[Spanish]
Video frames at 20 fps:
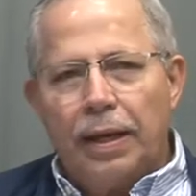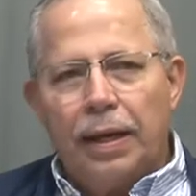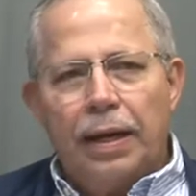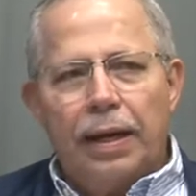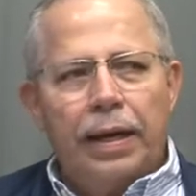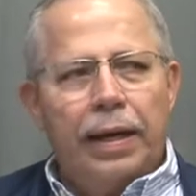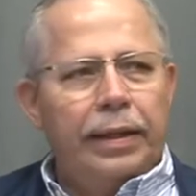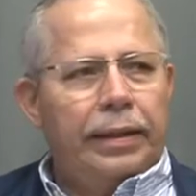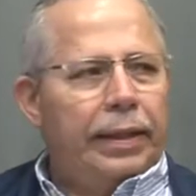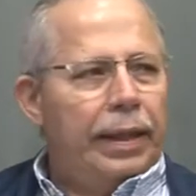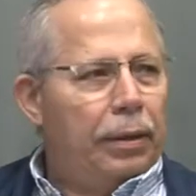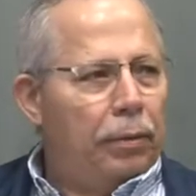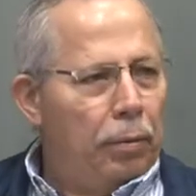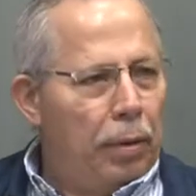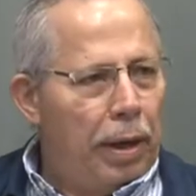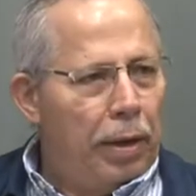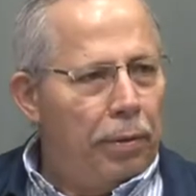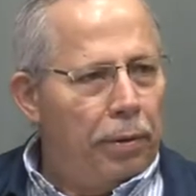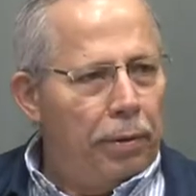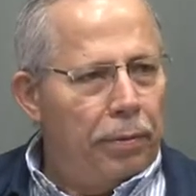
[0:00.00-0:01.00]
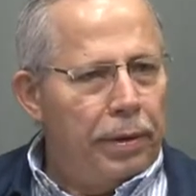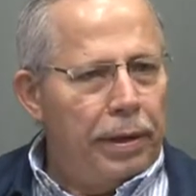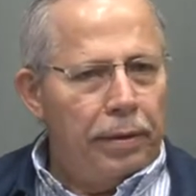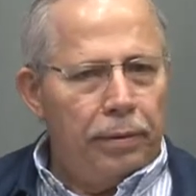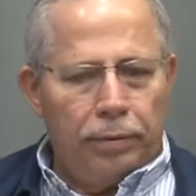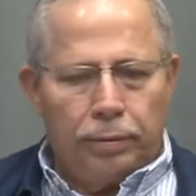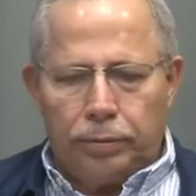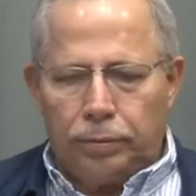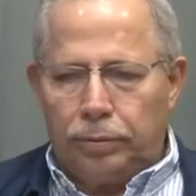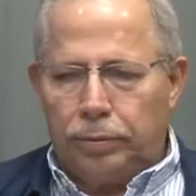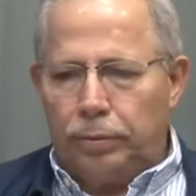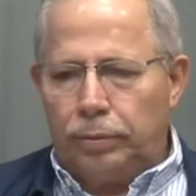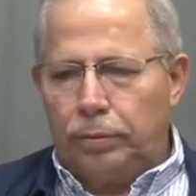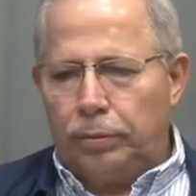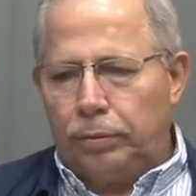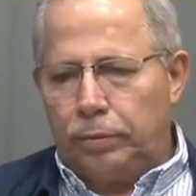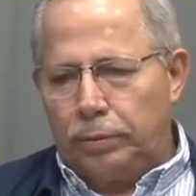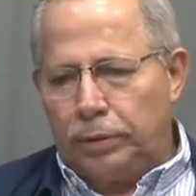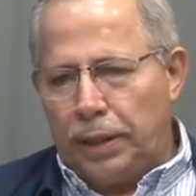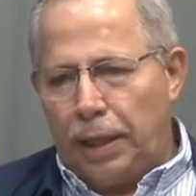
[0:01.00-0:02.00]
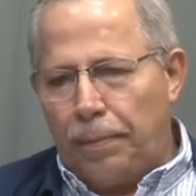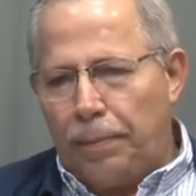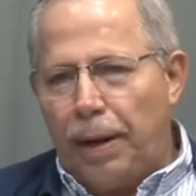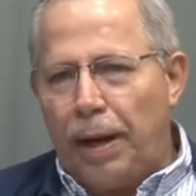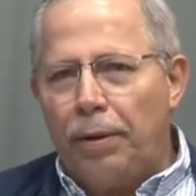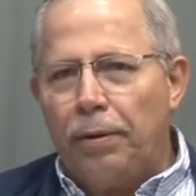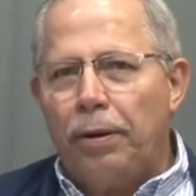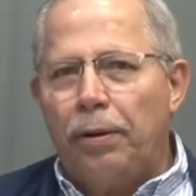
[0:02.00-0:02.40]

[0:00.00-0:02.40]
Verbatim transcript: Este nuevo virus llamado